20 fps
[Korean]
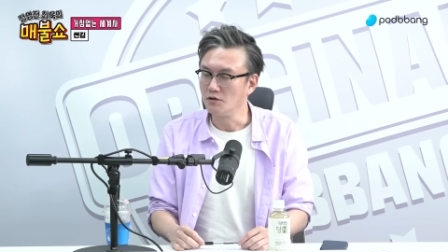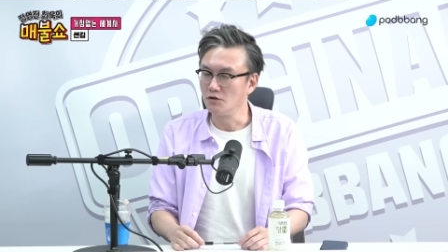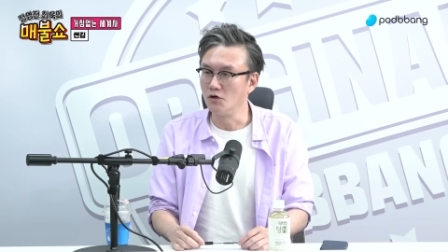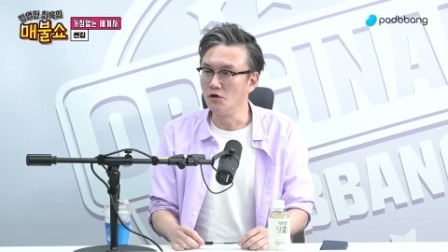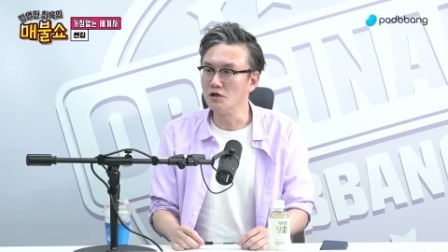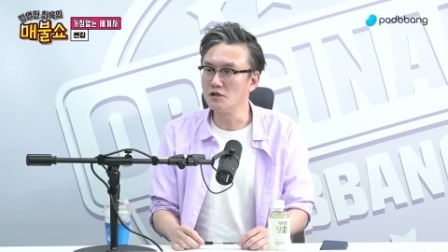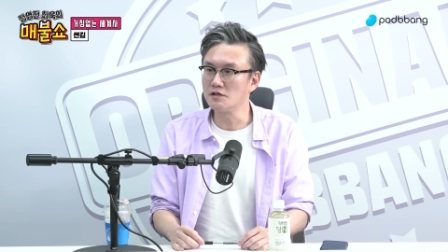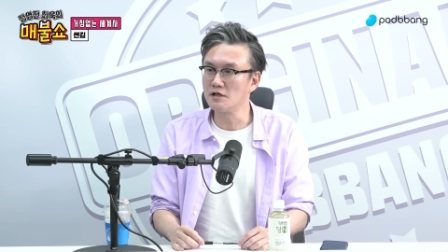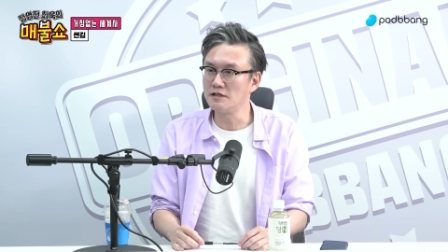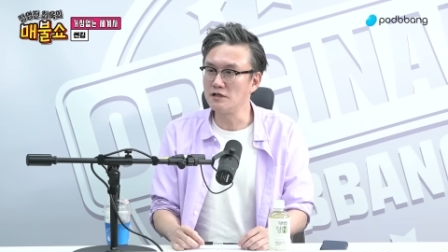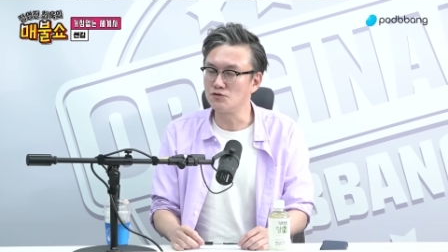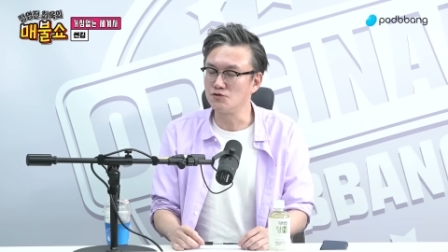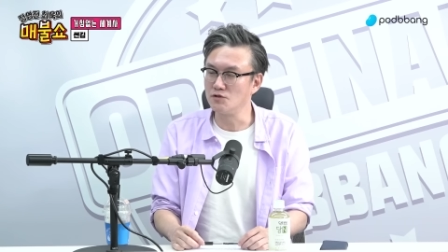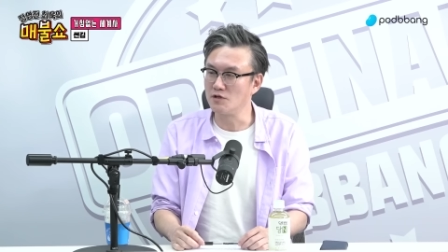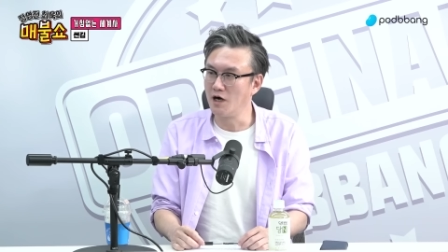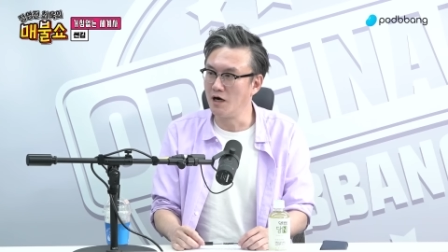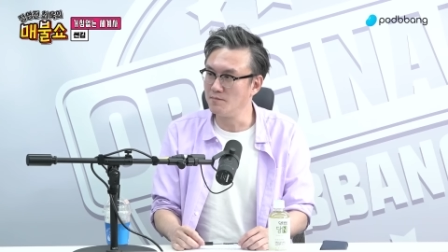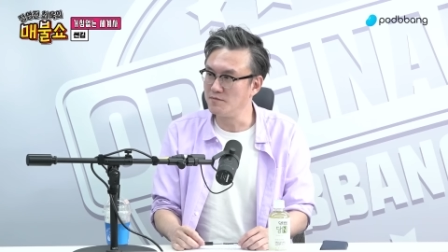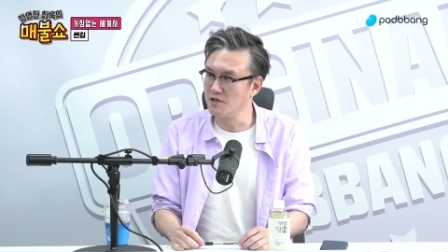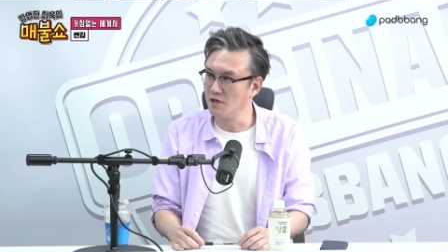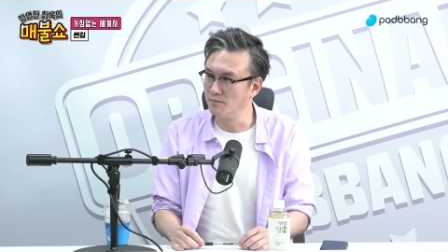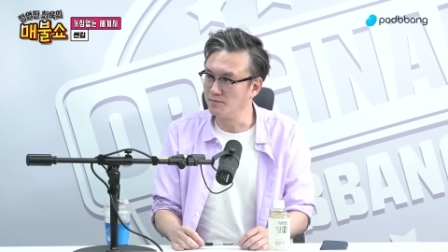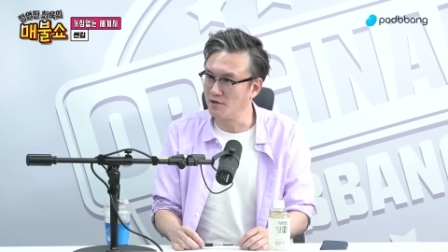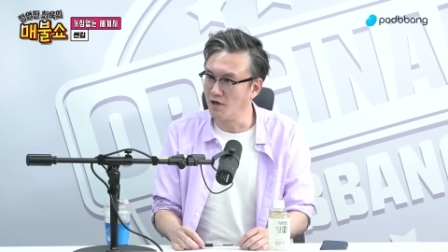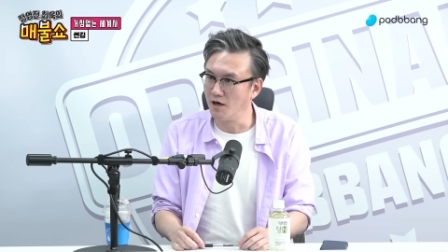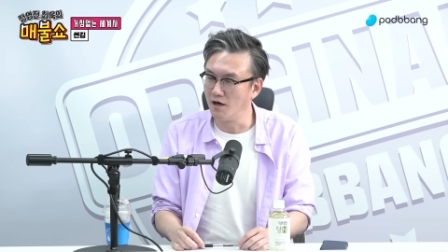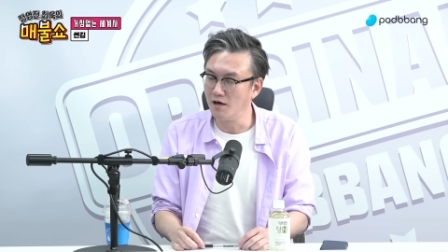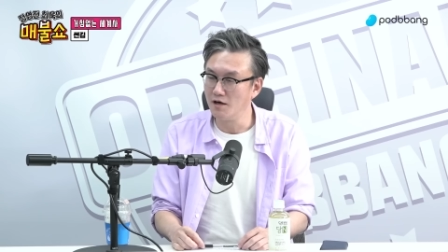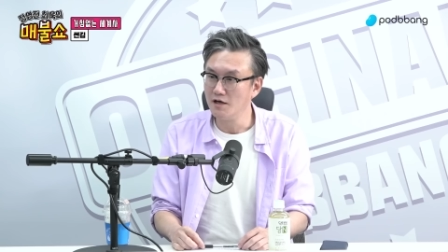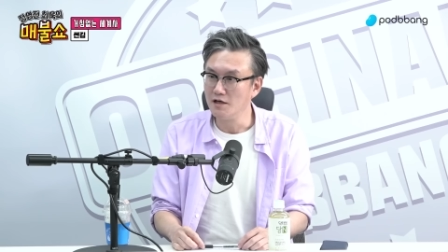너희들한테 줄 감자
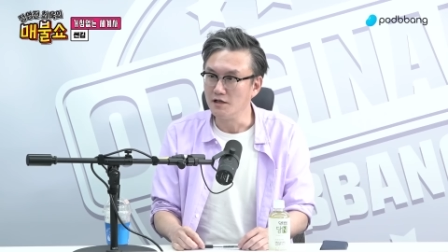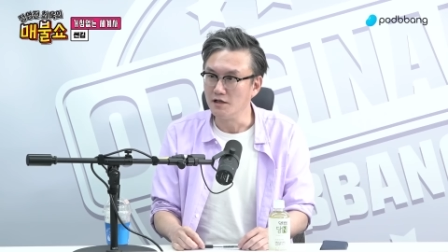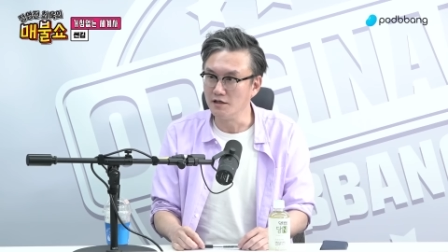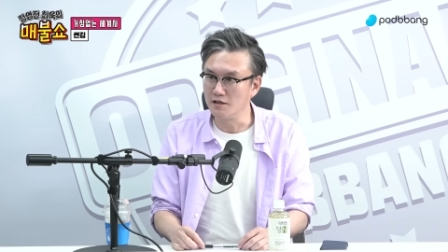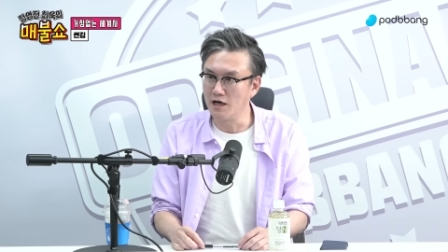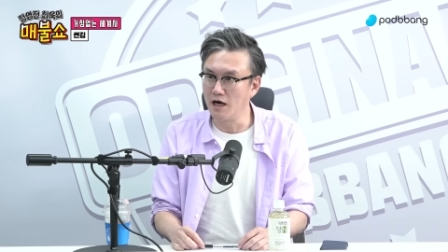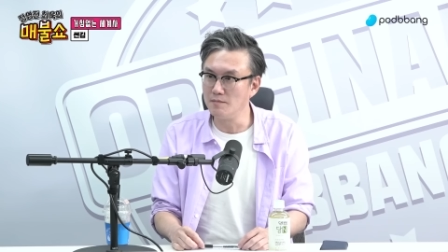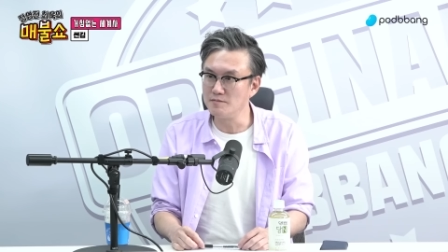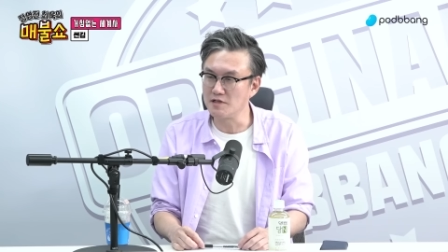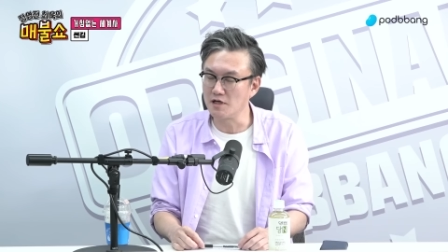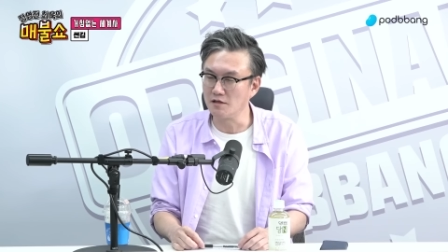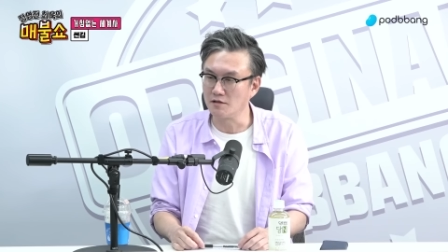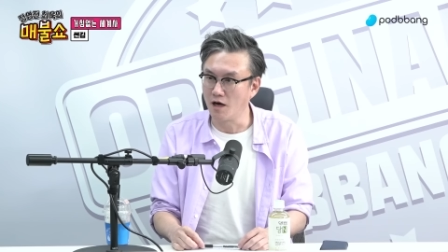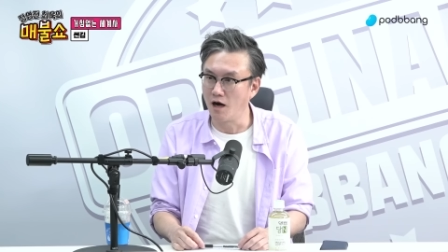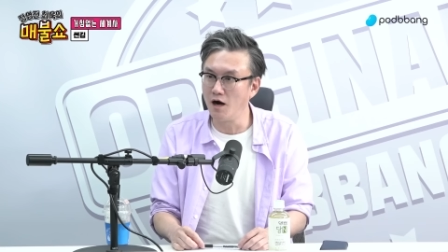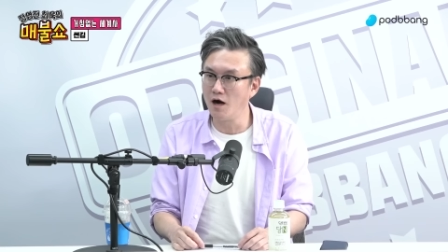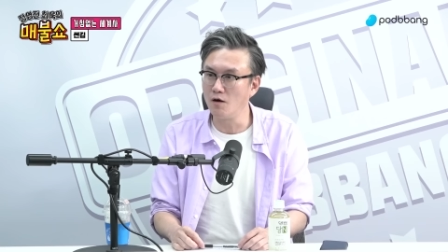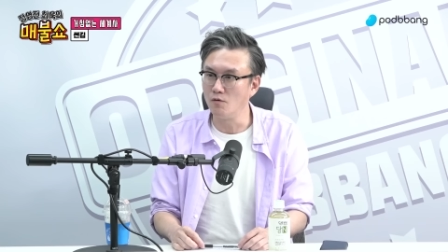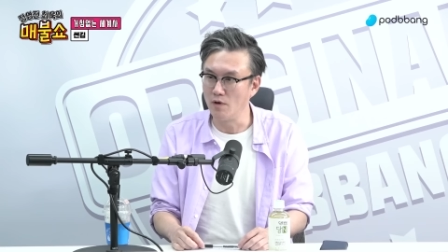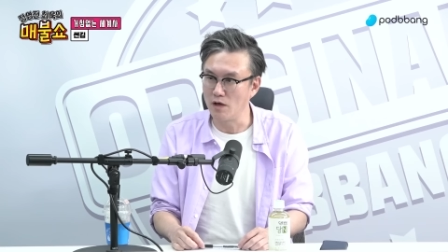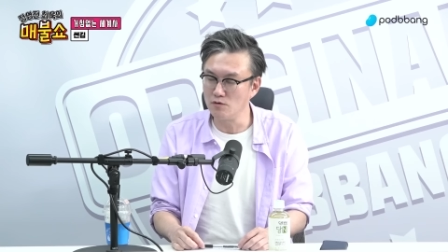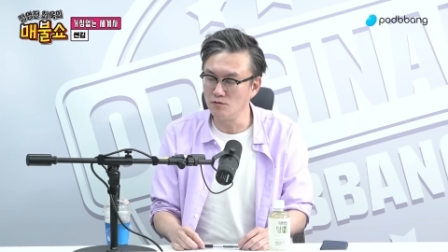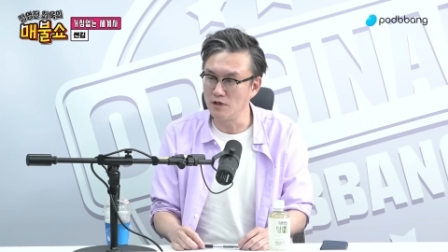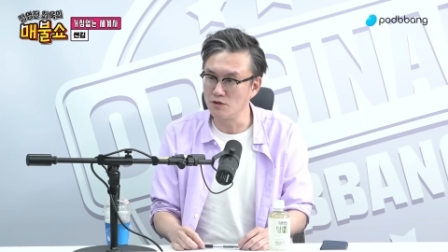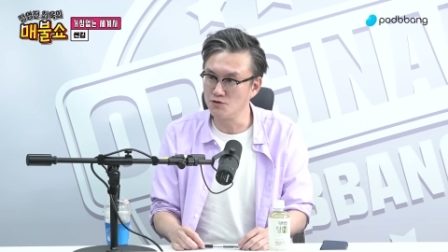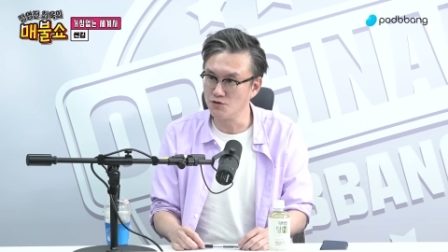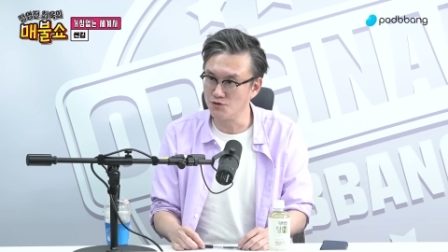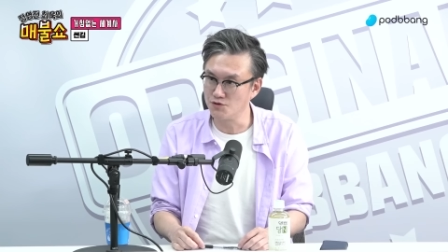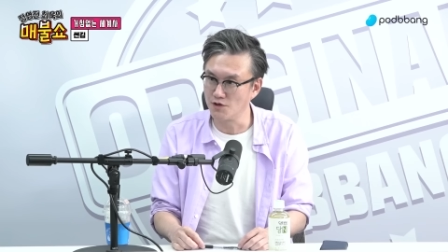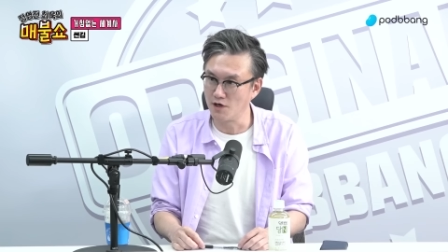없다. 이 감자를 다
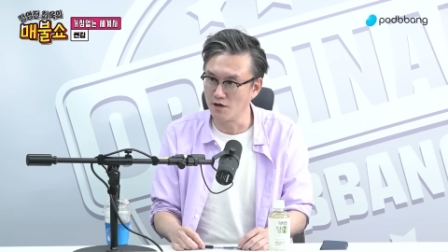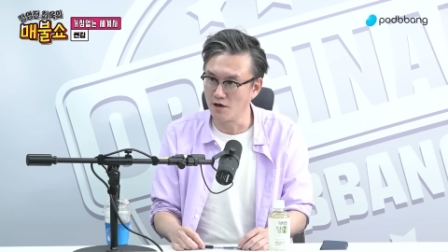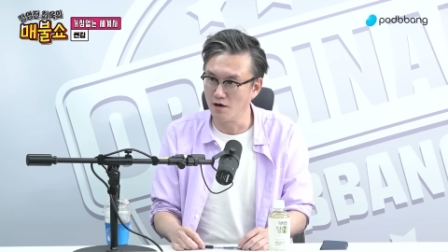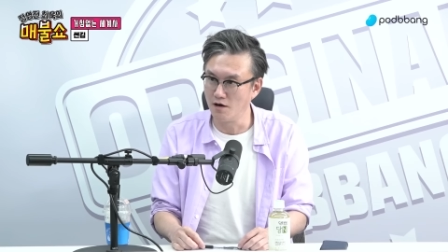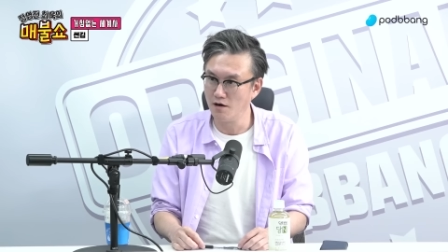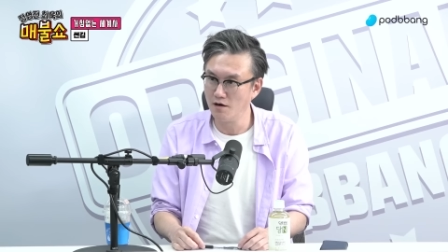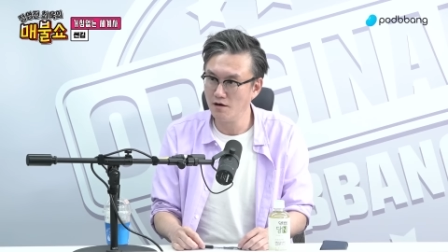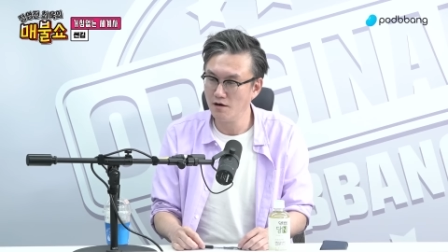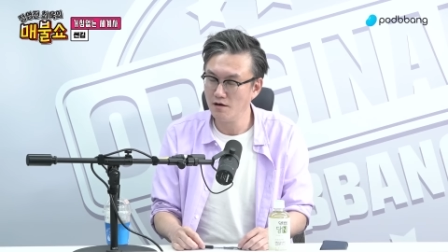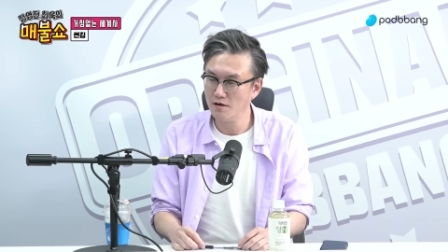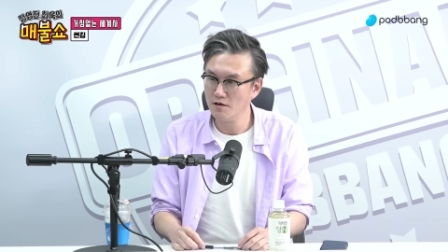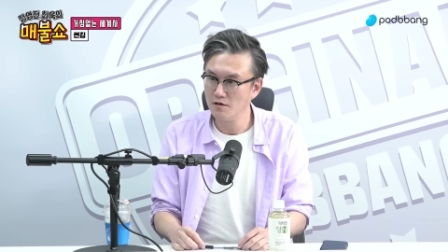외국에 수출하라.